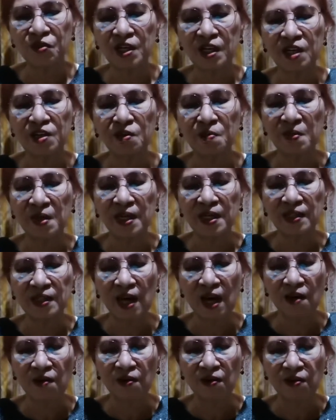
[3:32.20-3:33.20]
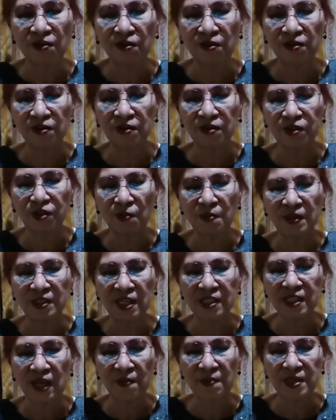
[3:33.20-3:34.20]
na rin yung mga tao ko. So
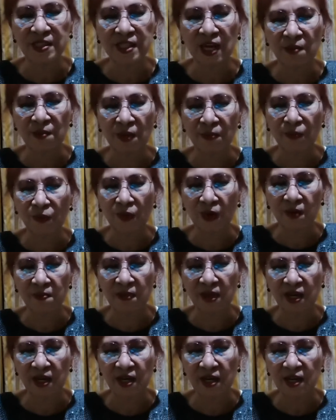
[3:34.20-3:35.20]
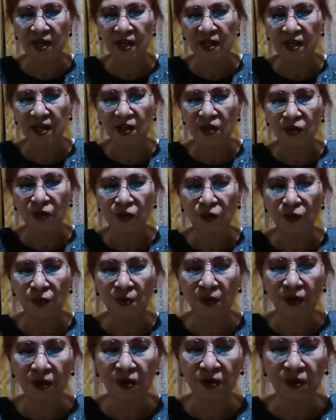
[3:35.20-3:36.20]
magsasama-sama po kami
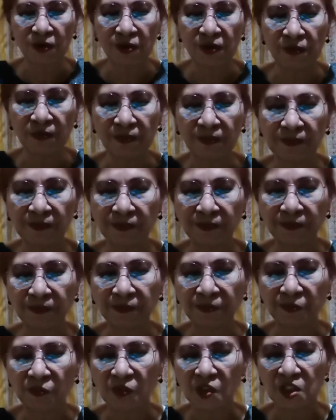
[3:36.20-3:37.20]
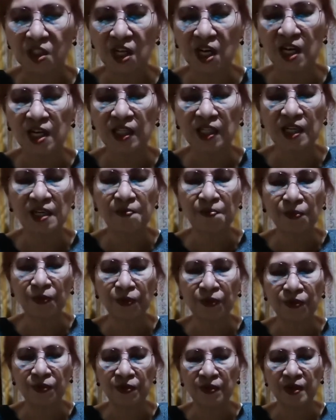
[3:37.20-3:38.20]
tomorrow sa aking
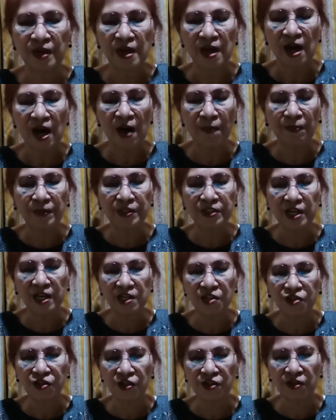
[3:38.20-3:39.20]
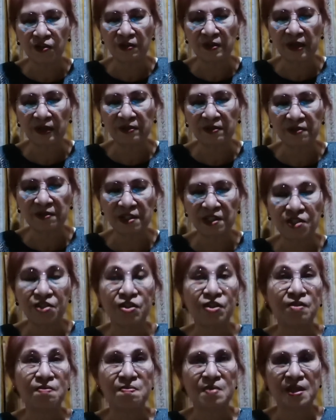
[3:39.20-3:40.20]
pong appreciation or
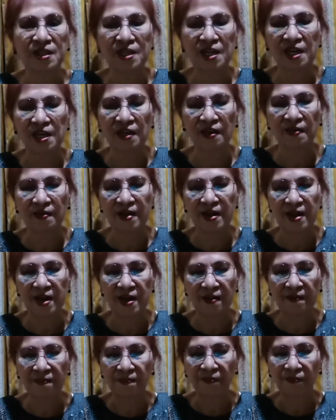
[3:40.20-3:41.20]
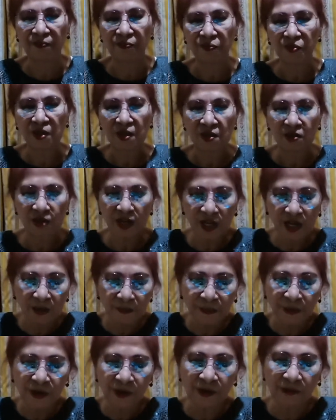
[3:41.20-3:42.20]
recognition meeting. Ayan. So ayan na
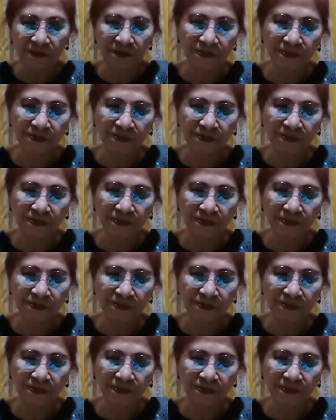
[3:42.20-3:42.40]
po.